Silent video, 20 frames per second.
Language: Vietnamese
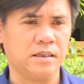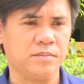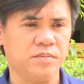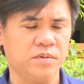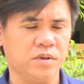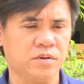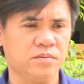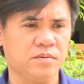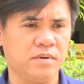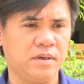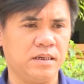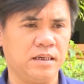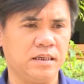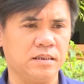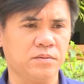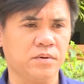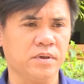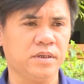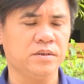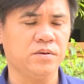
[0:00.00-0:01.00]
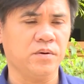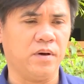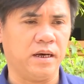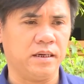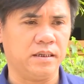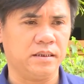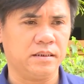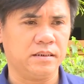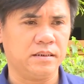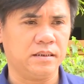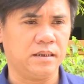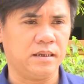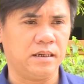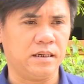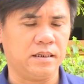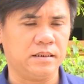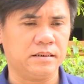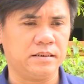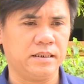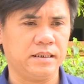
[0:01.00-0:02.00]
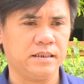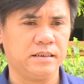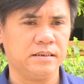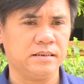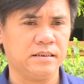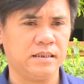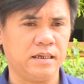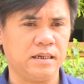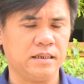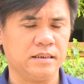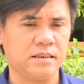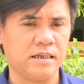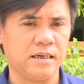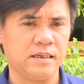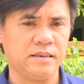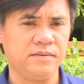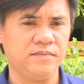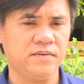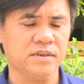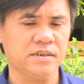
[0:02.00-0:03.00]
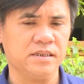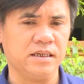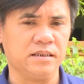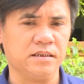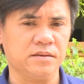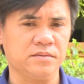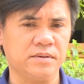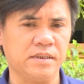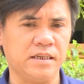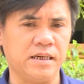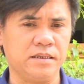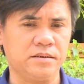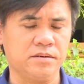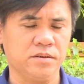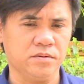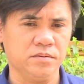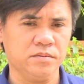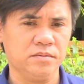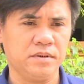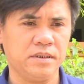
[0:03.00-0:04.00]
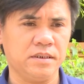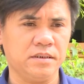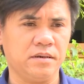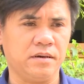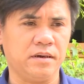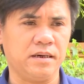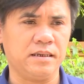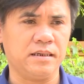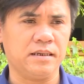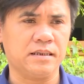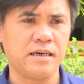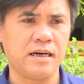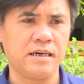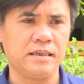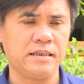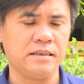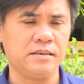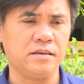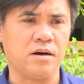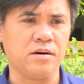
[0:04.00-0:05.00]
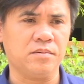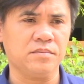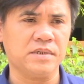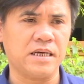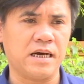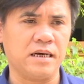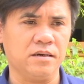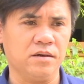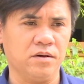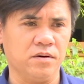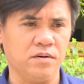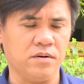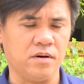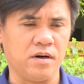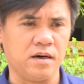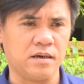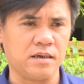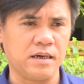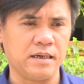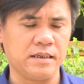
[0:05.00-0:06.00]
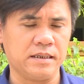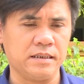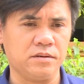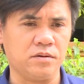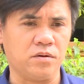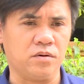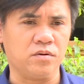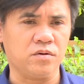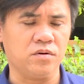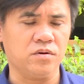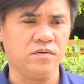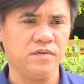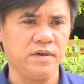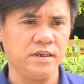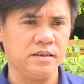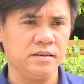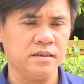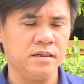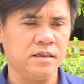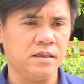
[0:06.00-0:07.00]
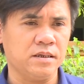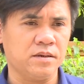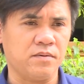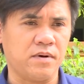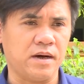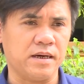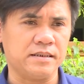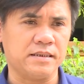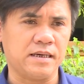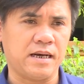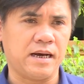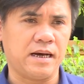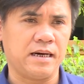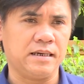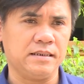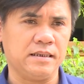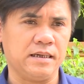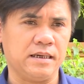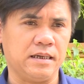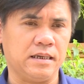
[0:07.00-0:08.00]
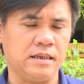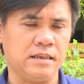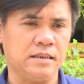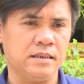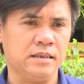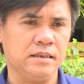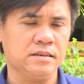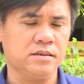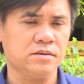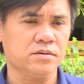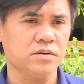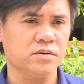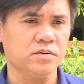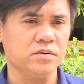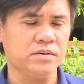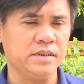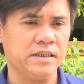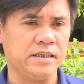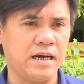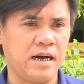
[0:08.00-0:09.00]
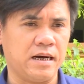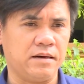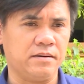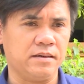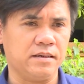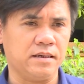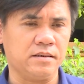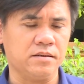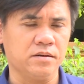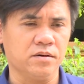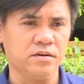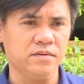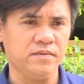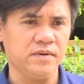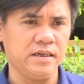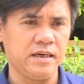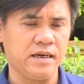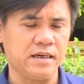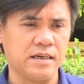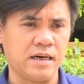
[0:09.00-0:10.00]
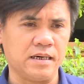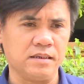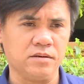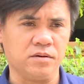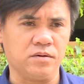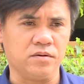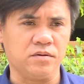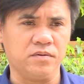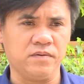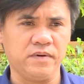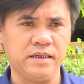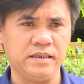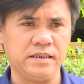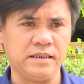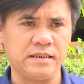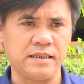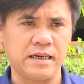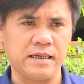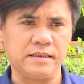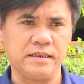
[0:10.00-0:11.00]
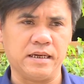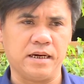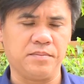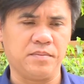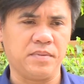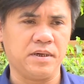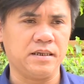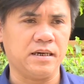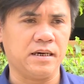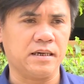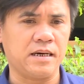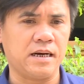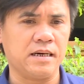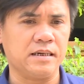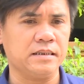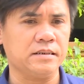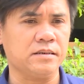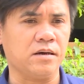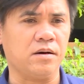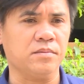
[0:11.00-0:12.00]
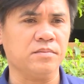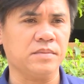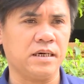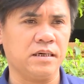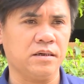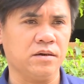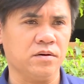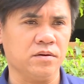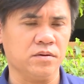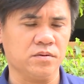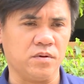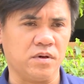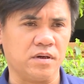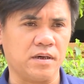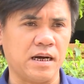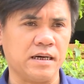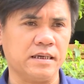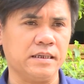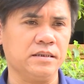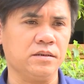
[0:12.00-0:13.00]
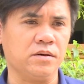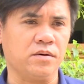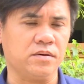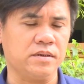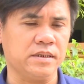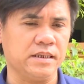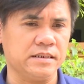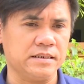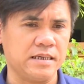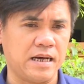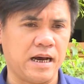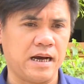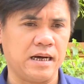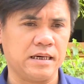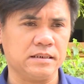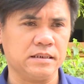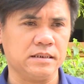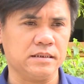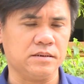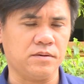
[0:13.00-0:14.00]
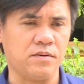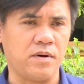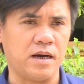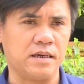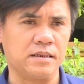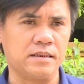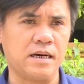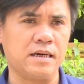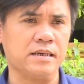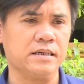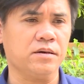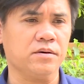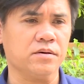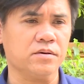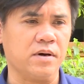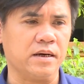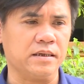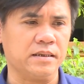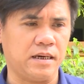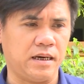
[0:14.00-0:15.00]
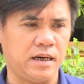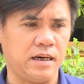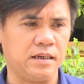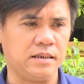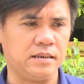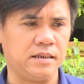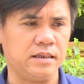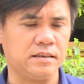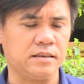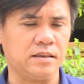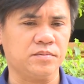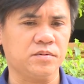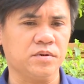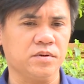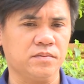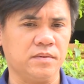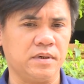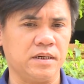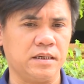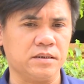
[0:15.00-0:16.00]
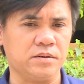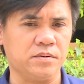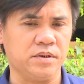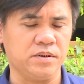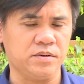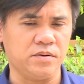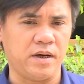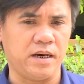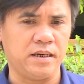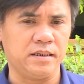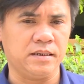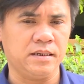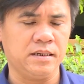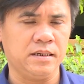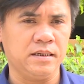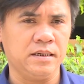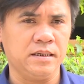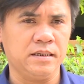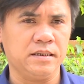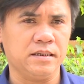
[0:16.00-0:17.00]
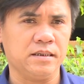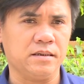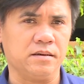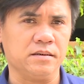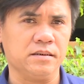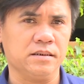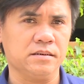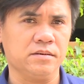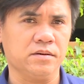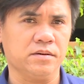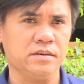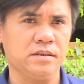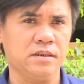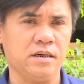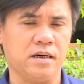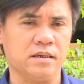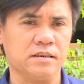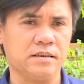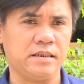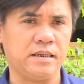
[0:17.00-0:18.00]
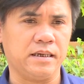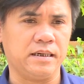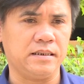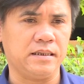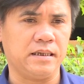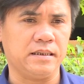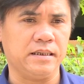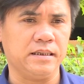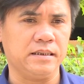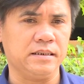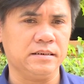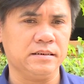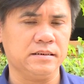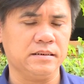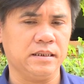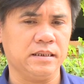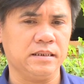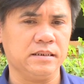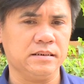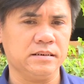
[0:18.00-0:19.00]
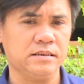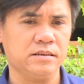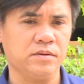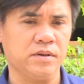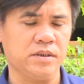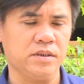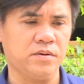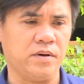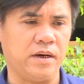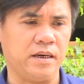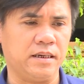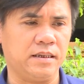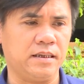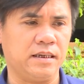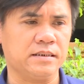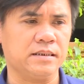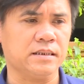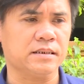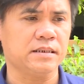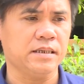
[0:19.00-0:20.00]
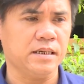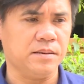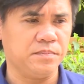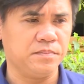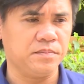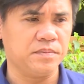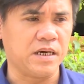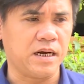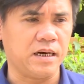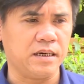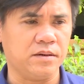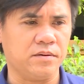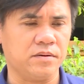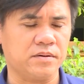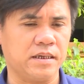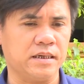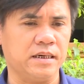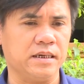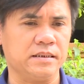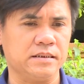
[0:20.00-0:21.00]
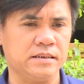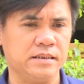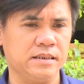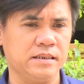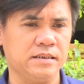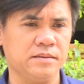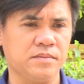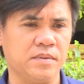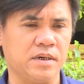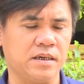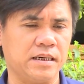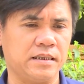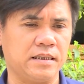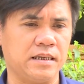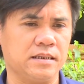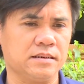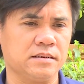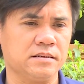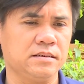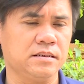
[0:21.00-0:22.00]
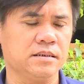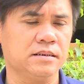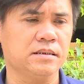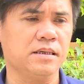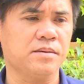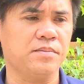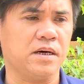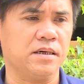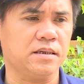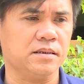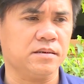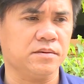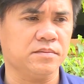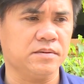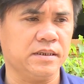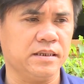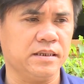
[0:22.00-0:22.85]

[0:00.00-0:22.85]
Tập trung là tuyên truyền trên các cái phương tiện thông tin đại chúng, thế rồi là các cái nhóm Zalo ở các cái tổ Covid. Ngoài ra là chúng tôi cũng chỉ đạo là đối với lại các tổ Covid thì thành lập là các cái nhóm Zalo của các cái tổ liên gia tự quản, các cái hội đoàn thể để tập trung là tuyên truyền. Thế có những đối tượng thì là đến tuyên truyền là trực tiếp tại hộ gia đình khi mà người ta chưa tiếp cận được thông